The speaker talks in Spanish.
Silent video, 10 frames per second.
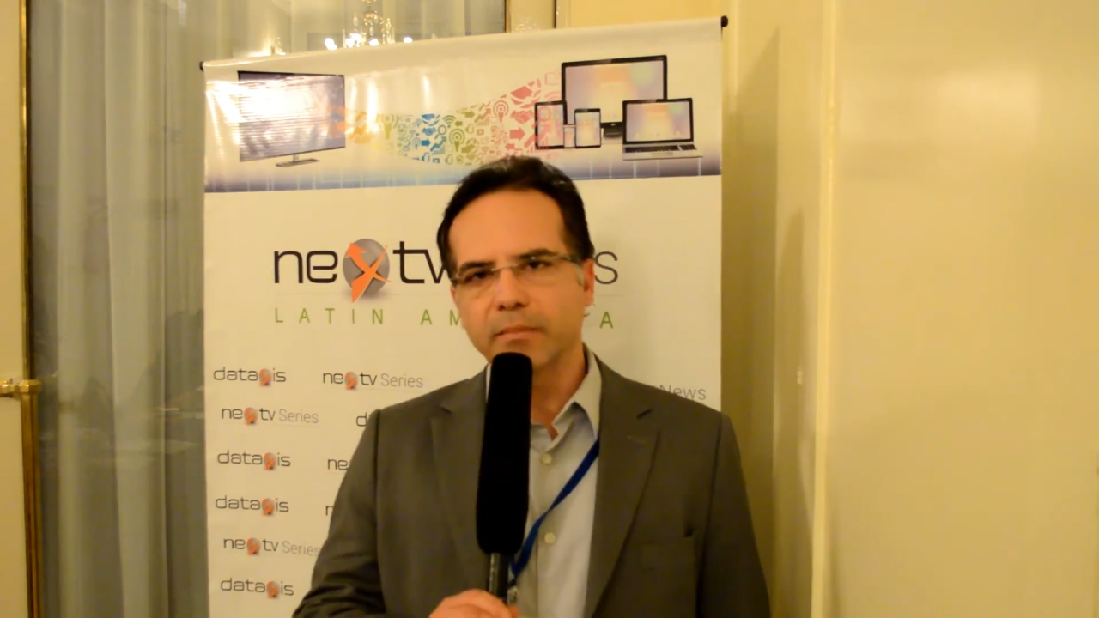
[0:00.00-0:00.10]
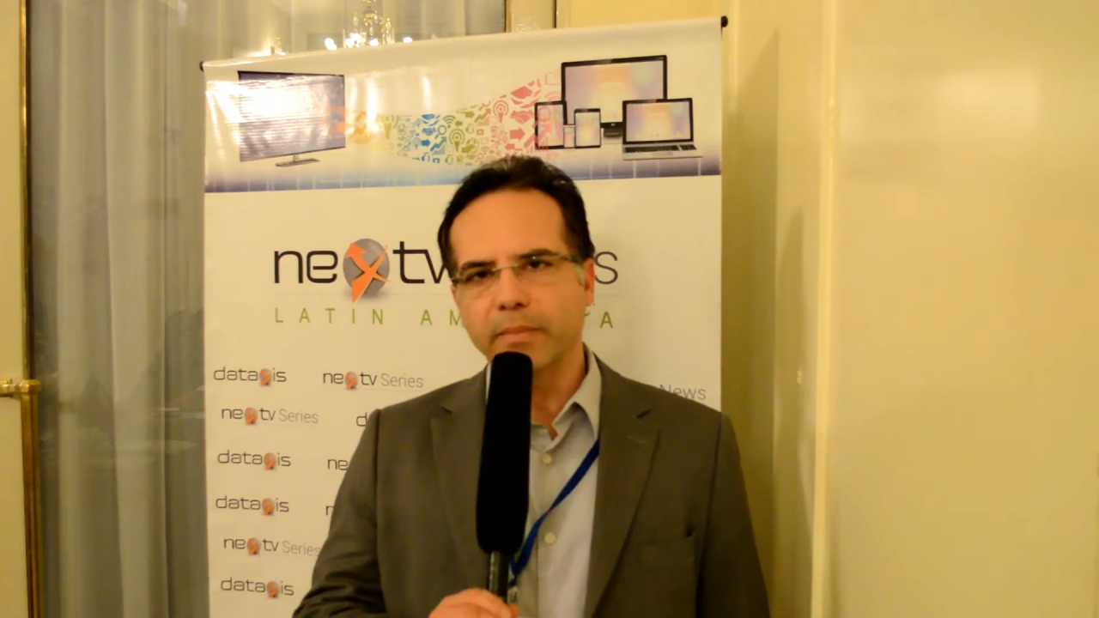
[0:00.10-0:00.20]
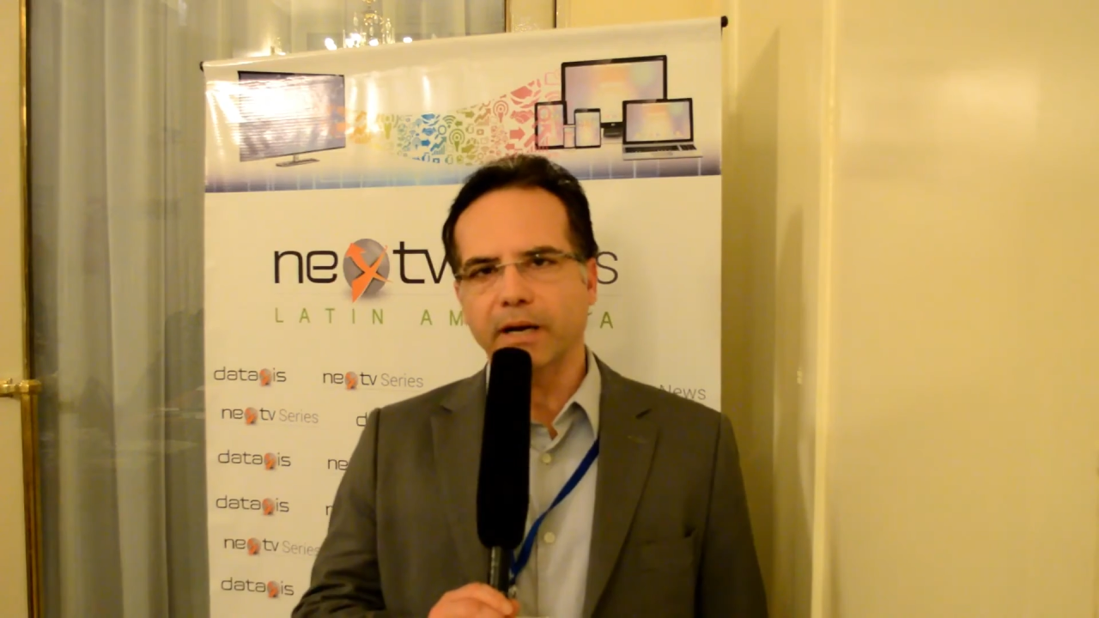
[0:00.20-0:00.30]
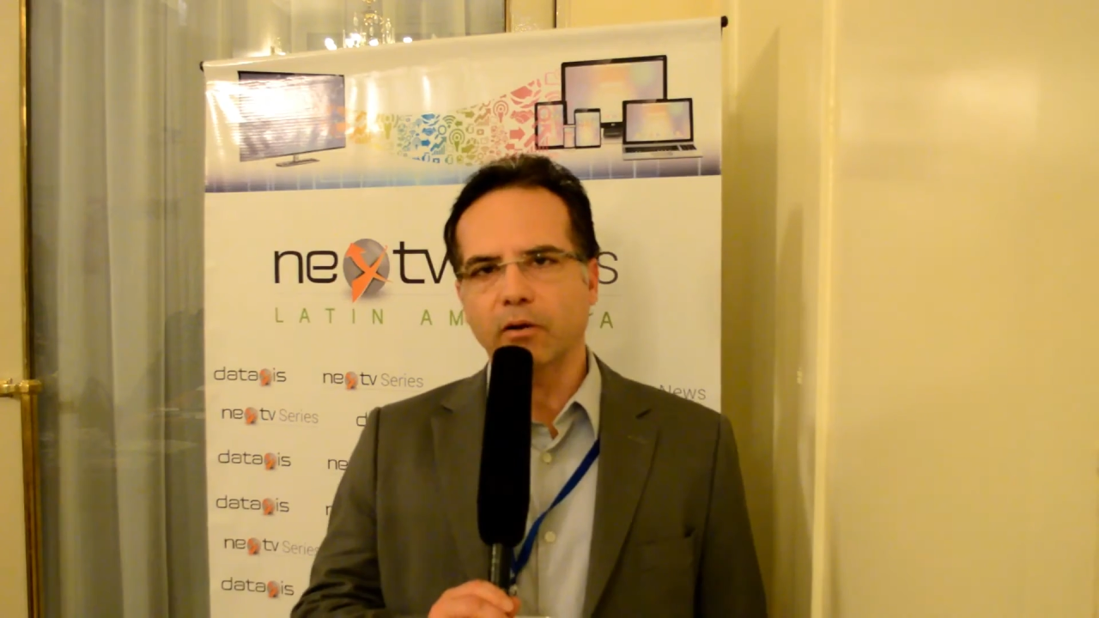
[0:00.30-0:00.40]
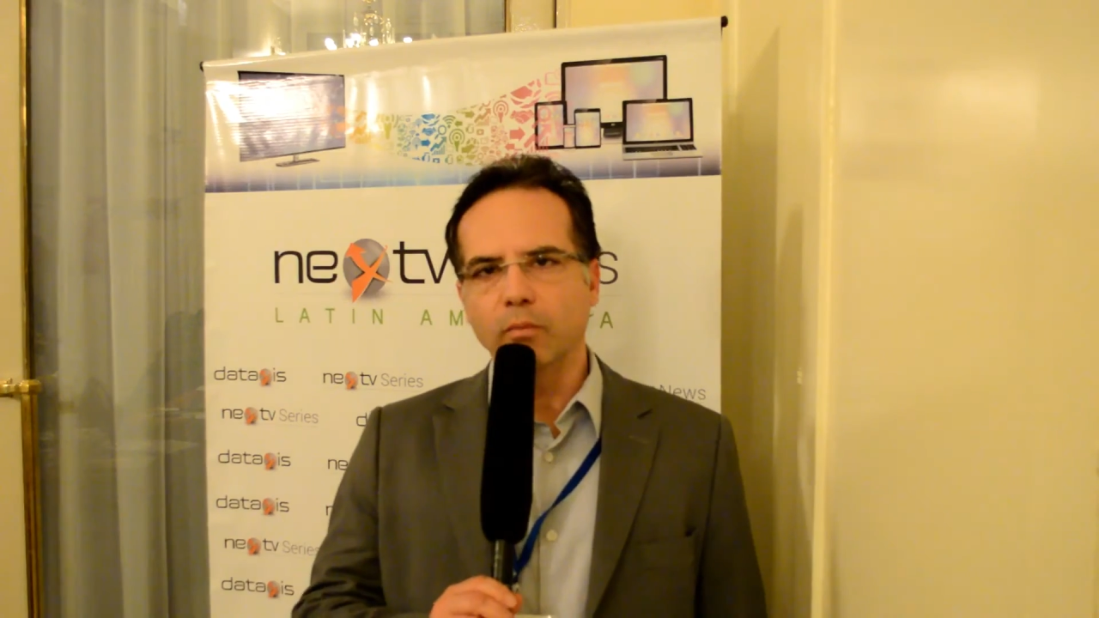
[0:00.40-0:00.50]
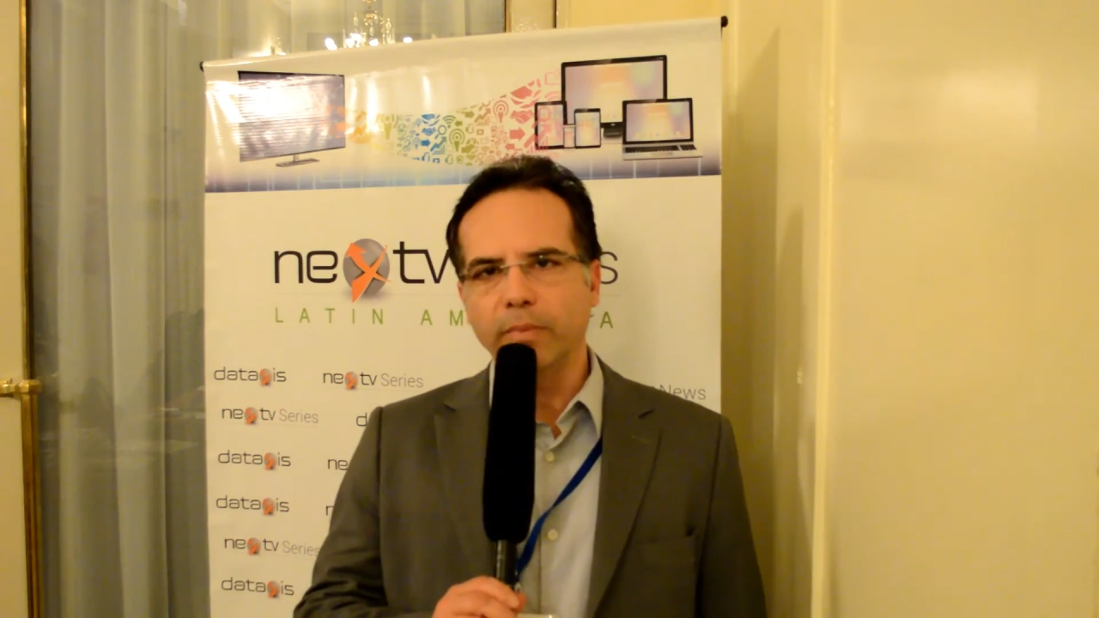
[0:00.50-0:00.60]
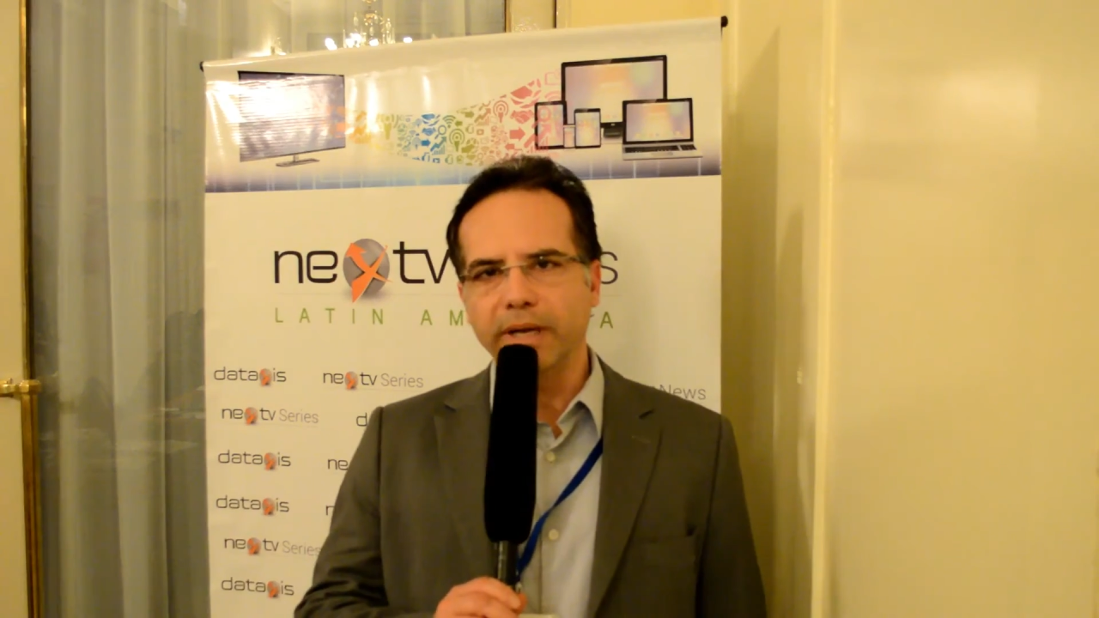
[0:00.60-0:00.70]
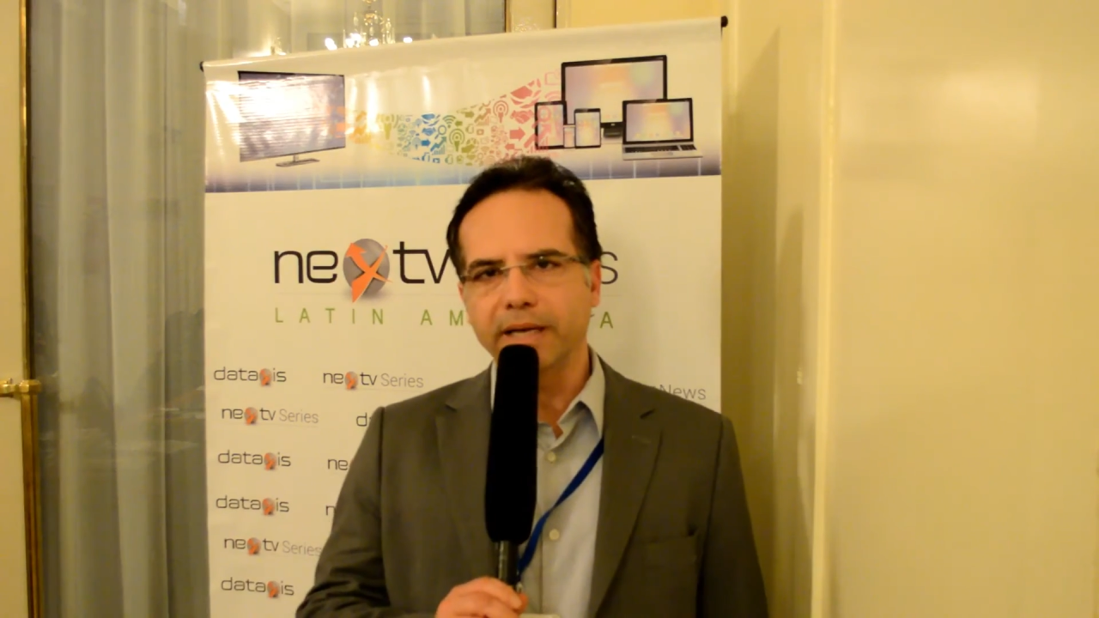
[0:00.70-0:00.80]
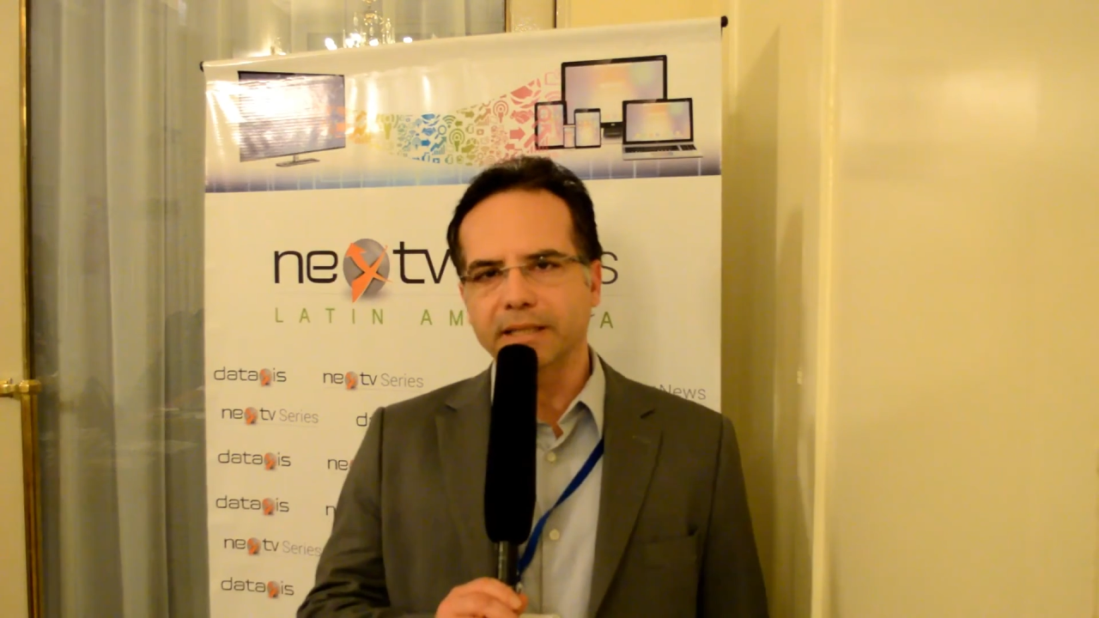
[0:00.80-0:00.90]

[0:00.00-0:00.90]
para cumplir